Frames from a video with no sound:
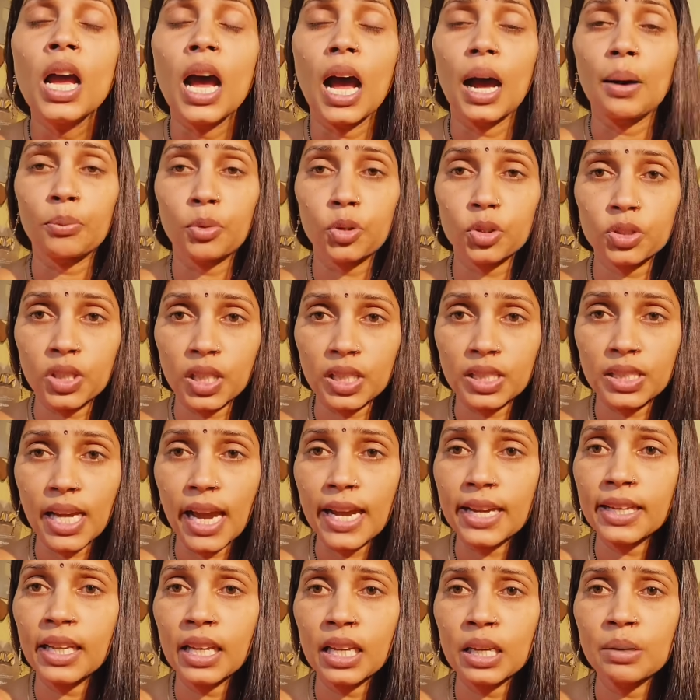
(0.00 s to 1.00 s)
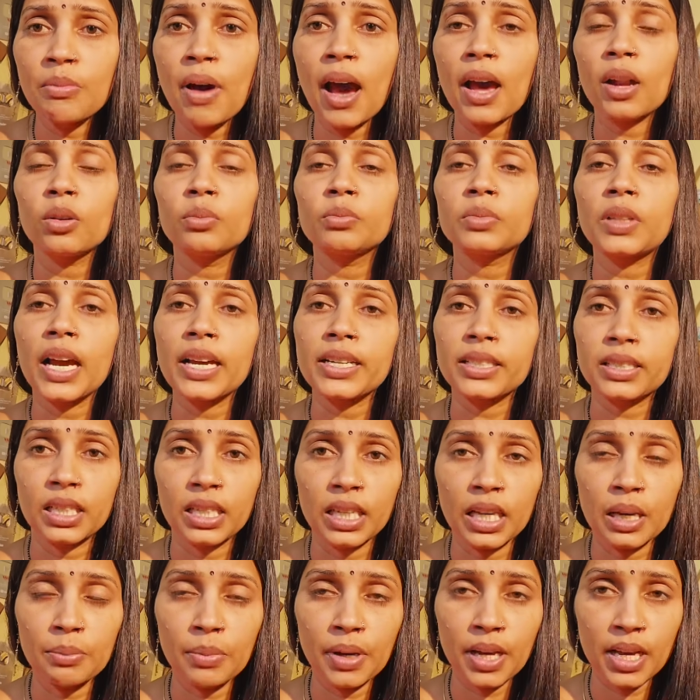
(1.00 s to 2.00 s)
हमको सच्चाई नहीं मालूम था
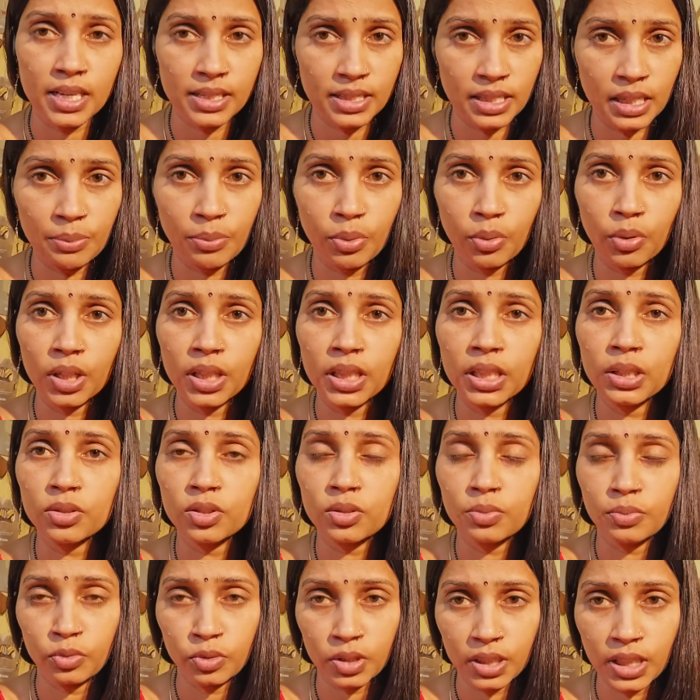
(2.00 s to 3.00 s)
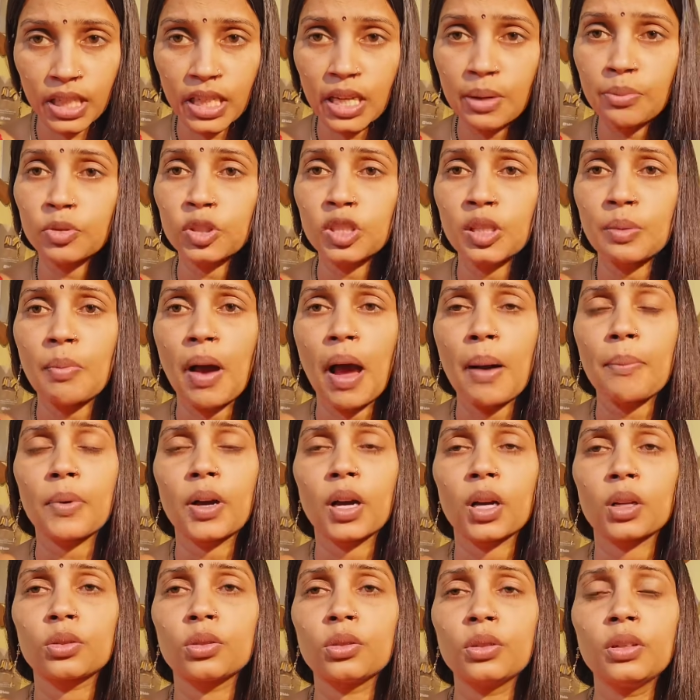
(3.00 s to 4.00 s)
इसलिए मैं ऐसे बोली उसके लिए मुझे माफ़
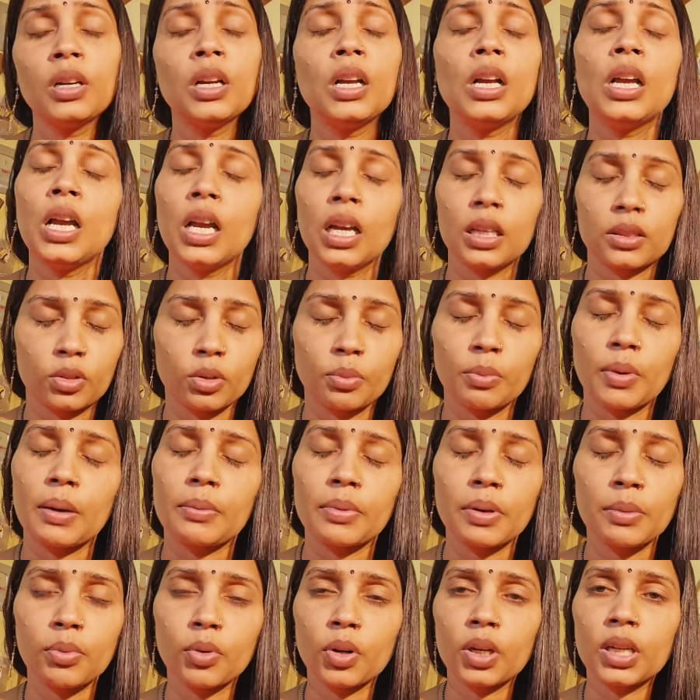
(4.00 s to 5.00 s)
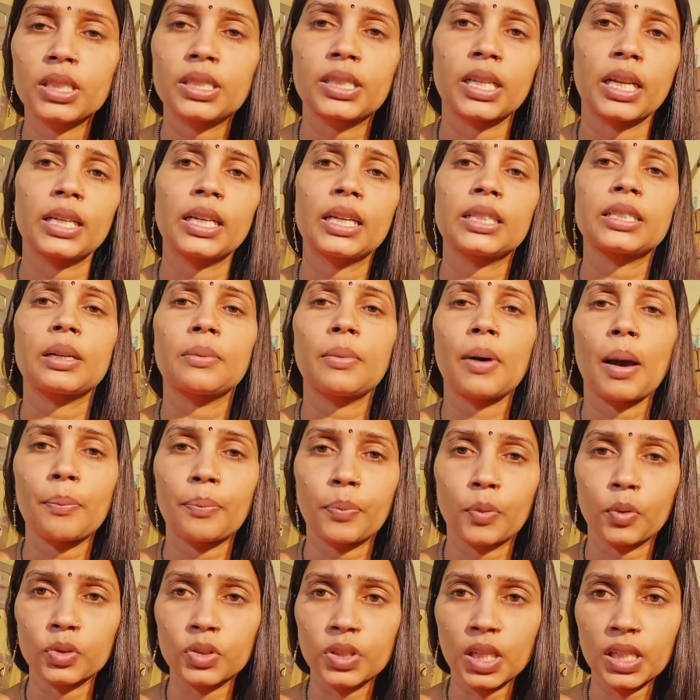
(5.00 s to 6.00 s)
कर दो तो मैं भी बोली चलिए जब
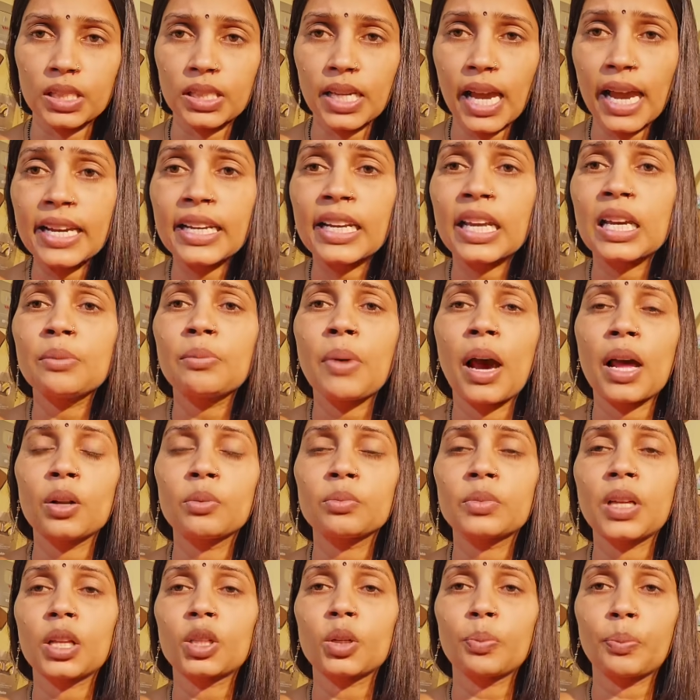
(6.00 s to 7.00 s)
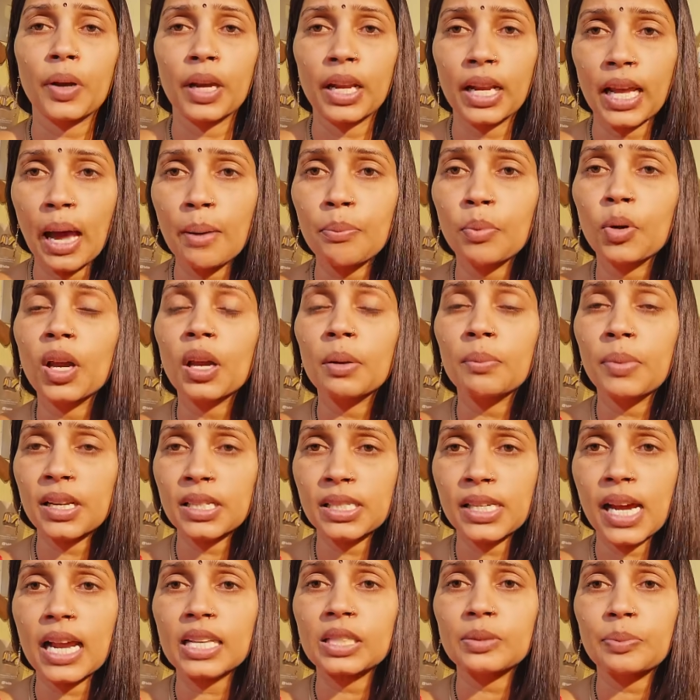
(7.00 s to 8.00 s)
आपको सच्चाई नहीं मालूम था तो पहले आपको एक बार
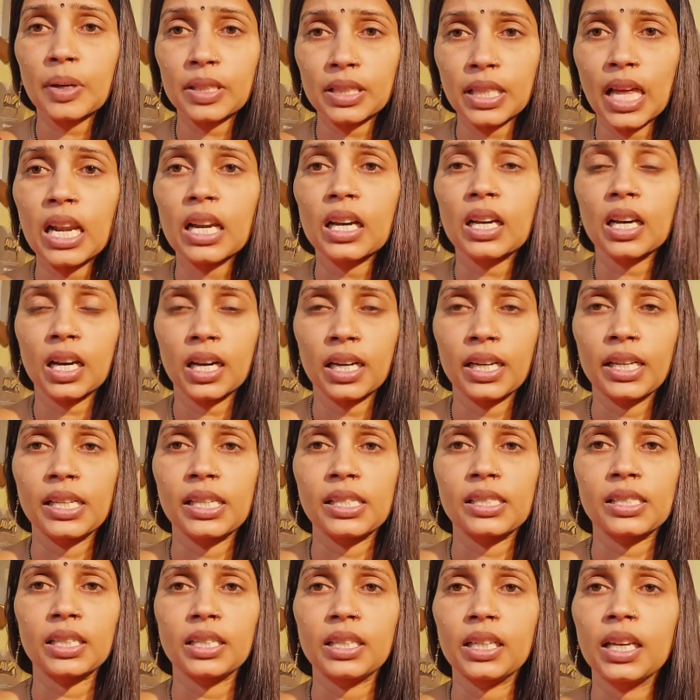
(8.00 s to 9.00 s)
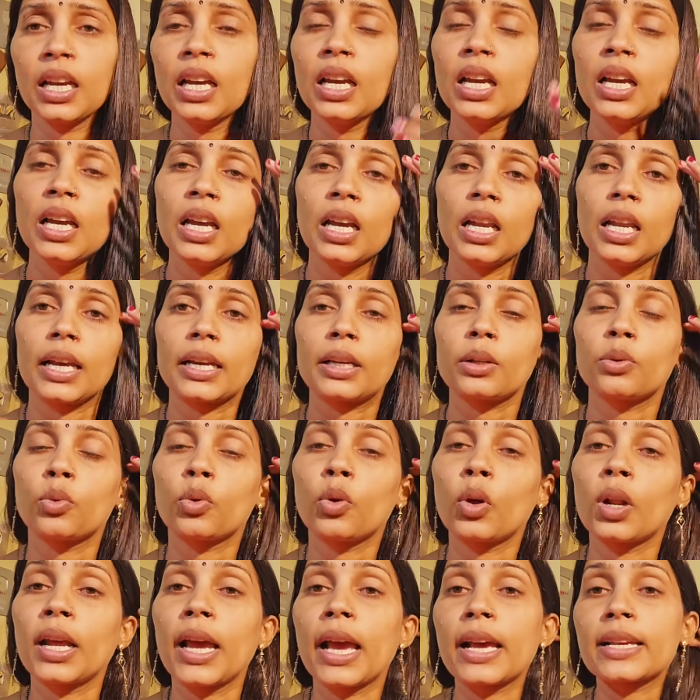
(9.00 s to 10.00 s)
जांच पड़ताल कर लेनी चाहिए लेकिन
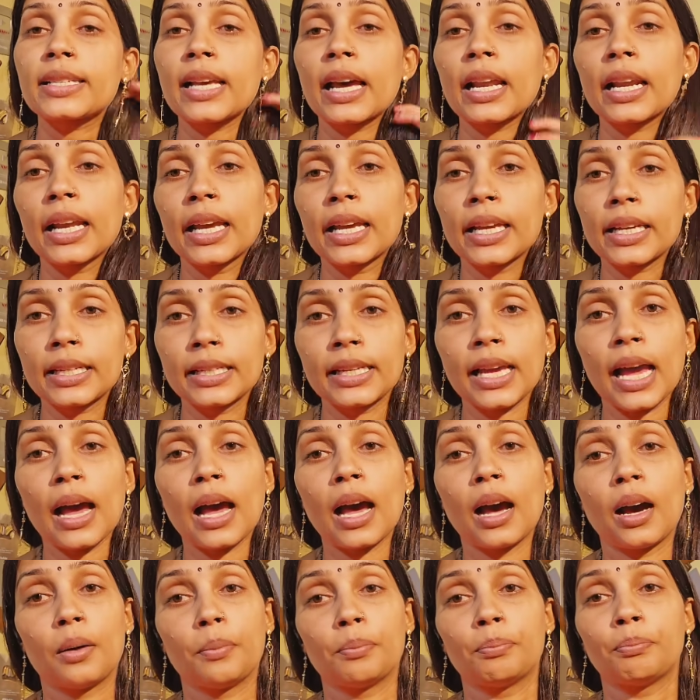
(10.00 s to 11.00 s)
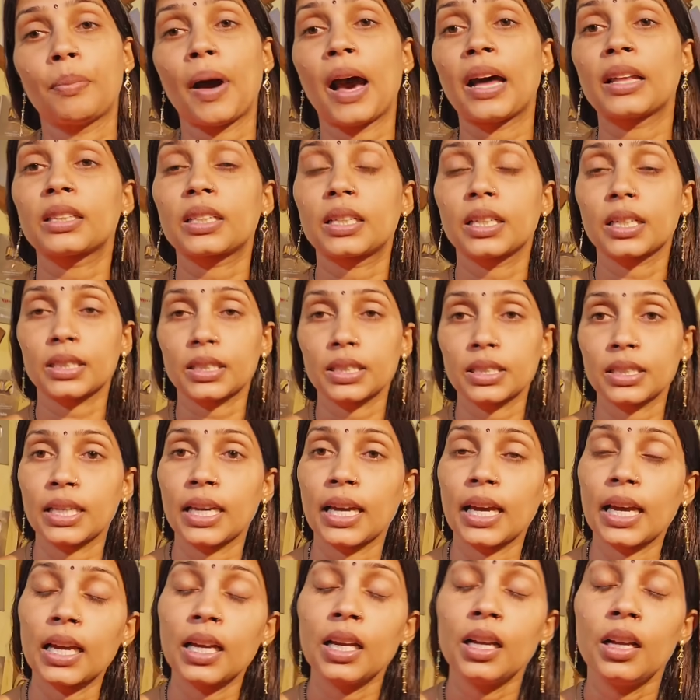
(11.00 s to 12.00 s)
उन्होंने ऐसा नहीं किया बात करती
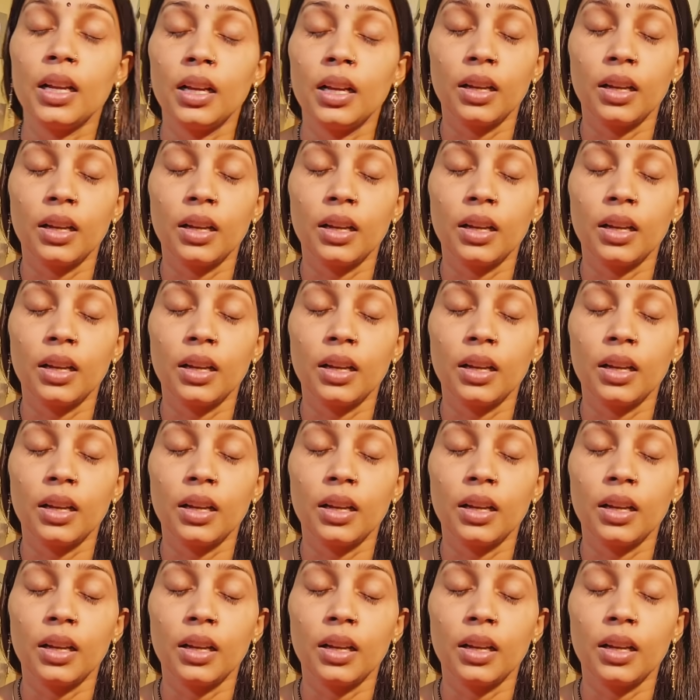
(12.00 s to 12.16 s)
हैं